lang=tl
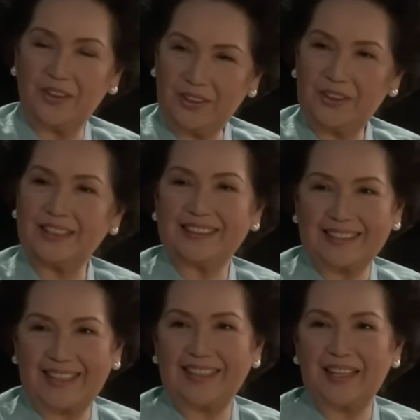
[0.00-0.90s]
very honored
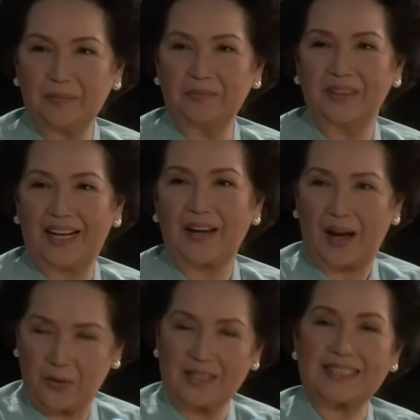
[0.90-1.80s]
that I am
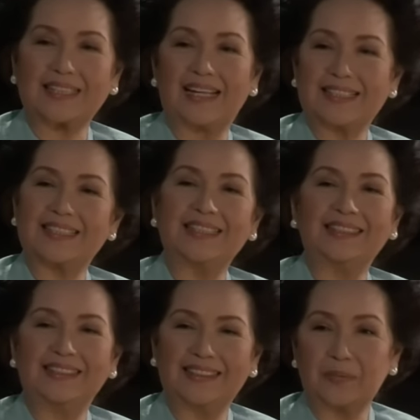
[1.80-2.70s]
I, I was cast
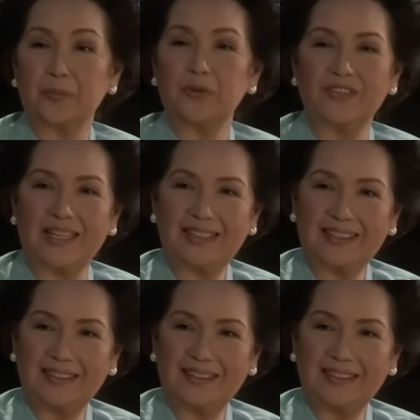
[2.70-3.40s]
in that movie.